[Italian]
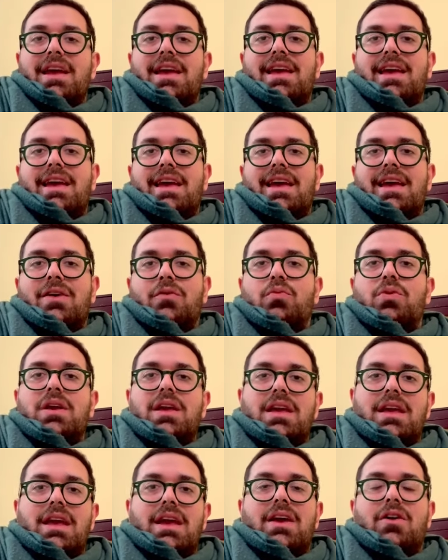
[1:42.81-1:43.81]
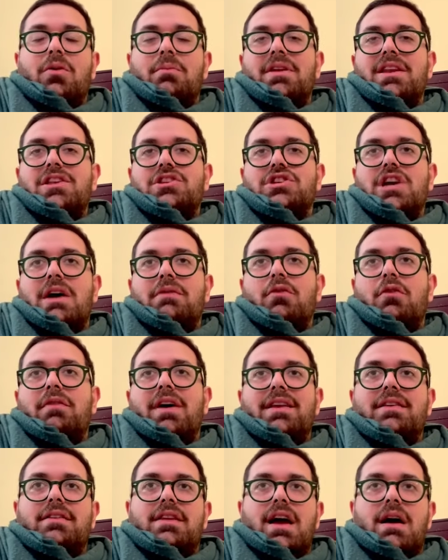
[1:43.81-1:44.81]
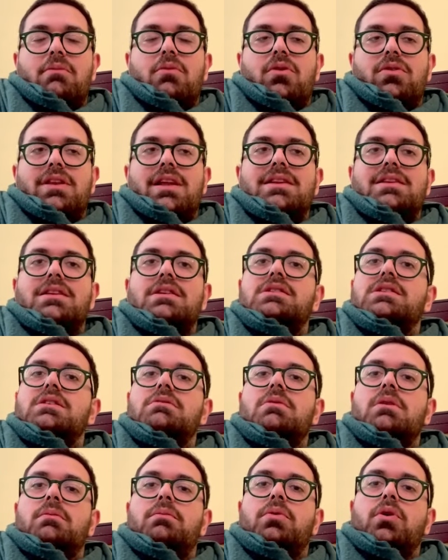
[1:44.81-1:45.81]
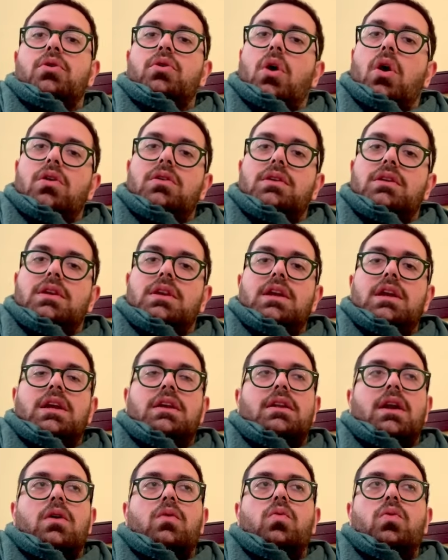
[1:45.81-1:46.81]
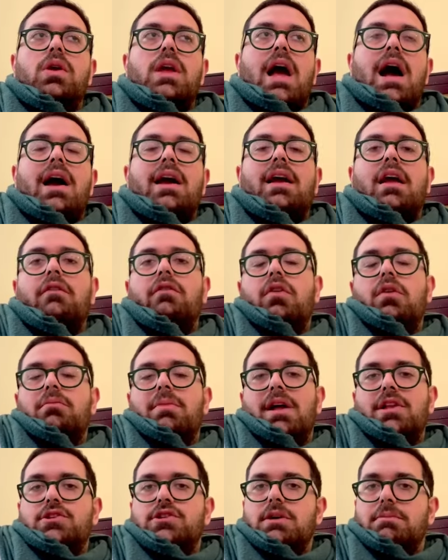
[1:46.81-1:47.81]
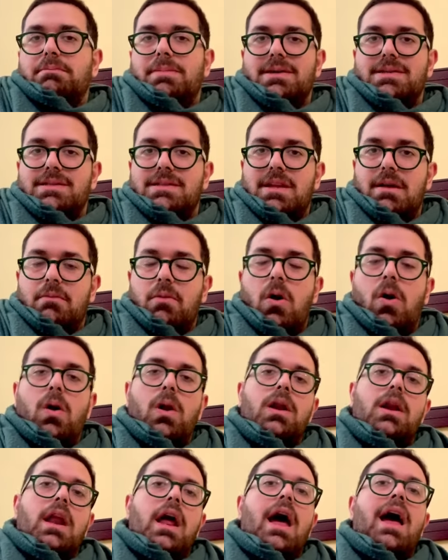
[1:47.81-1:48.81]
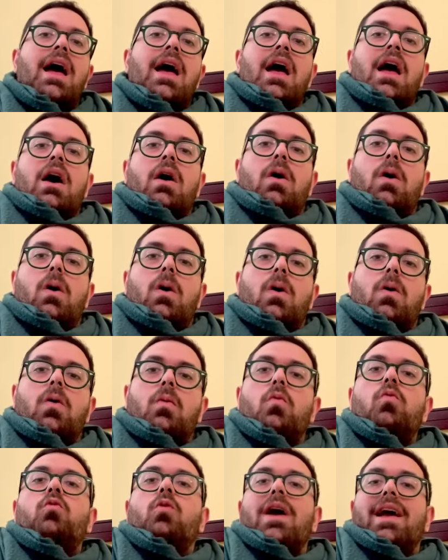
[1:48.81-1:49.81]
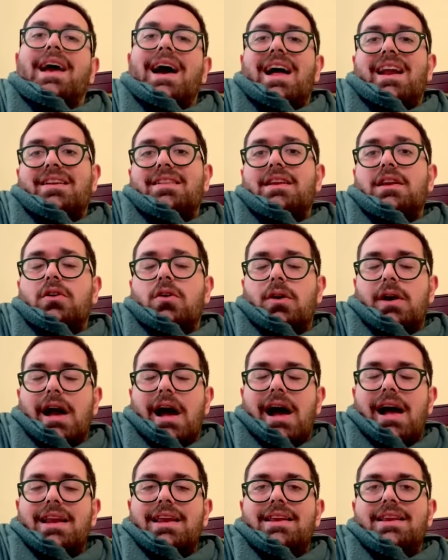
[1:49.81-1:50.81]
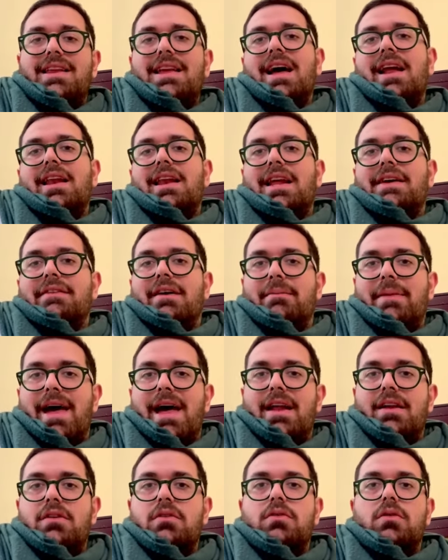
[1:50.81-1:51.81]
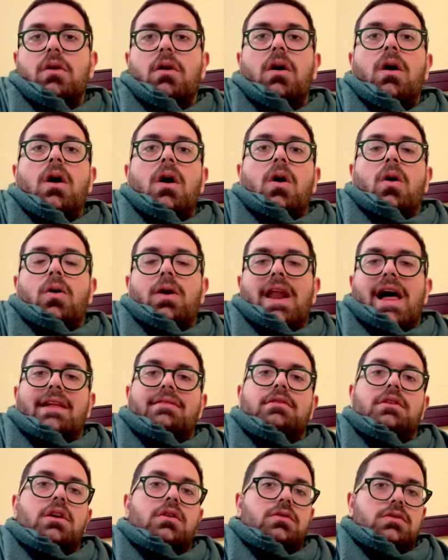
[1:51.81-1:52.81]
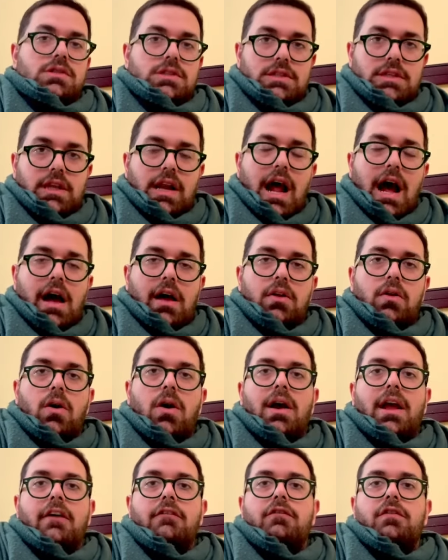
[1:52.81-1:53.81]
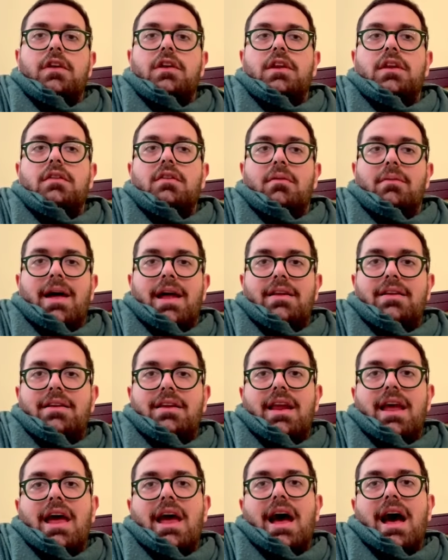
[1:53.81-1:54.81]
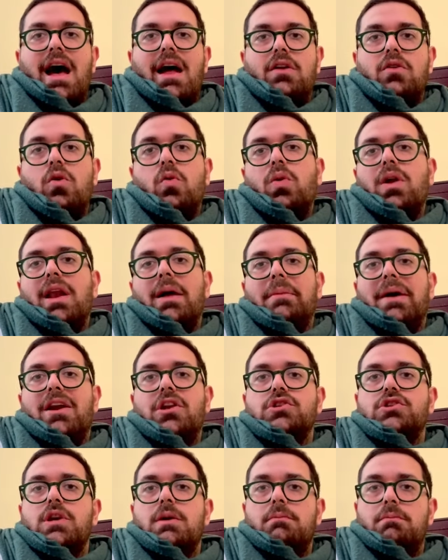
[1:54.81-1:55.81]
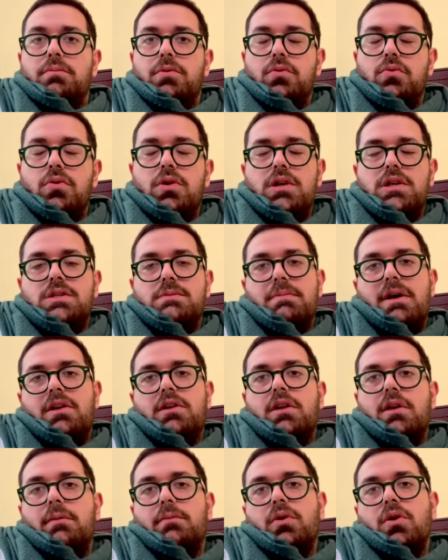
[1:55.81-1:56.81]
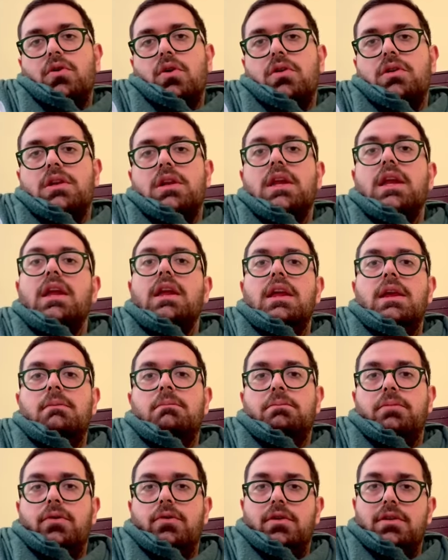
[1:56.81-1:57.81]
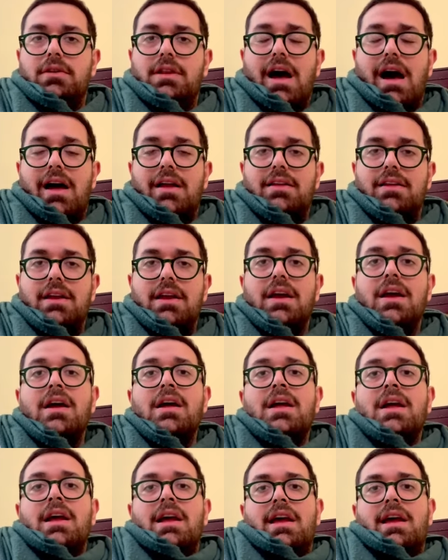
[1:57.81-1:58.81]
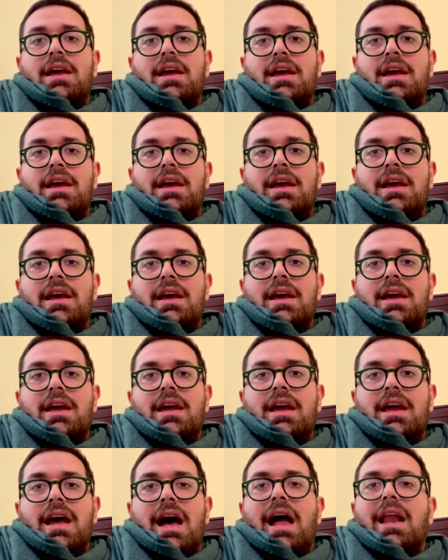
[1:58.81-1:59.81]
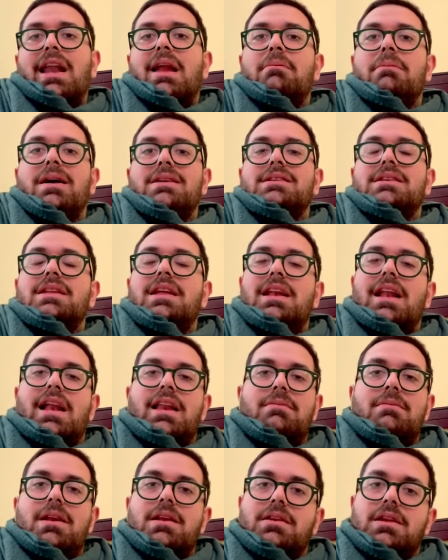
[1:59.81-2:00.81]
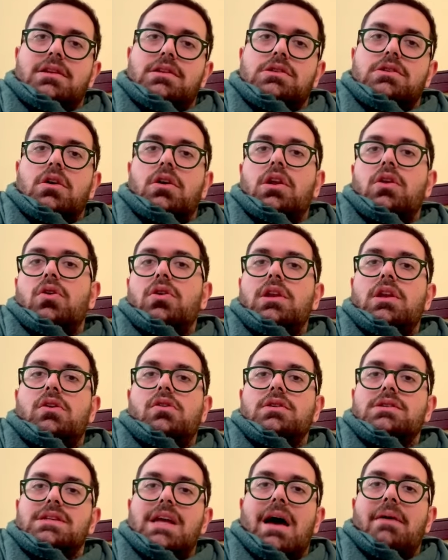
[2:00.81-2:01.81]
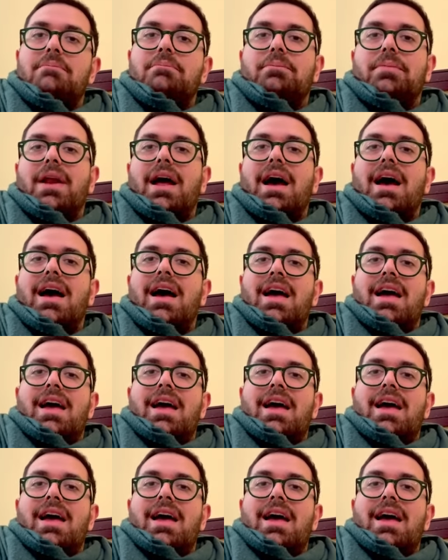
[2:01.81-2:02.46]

Eh, qui come dicevo vantiamo tantissimi prodotti, tra cui anche formaggi a paste molle, o comunque carni locali di allevamento o latte nostrano che effettivamente hanno quella marcia in più rispetto ai prodotti importati. Eh, alla base dell'alimentazione io dico sempre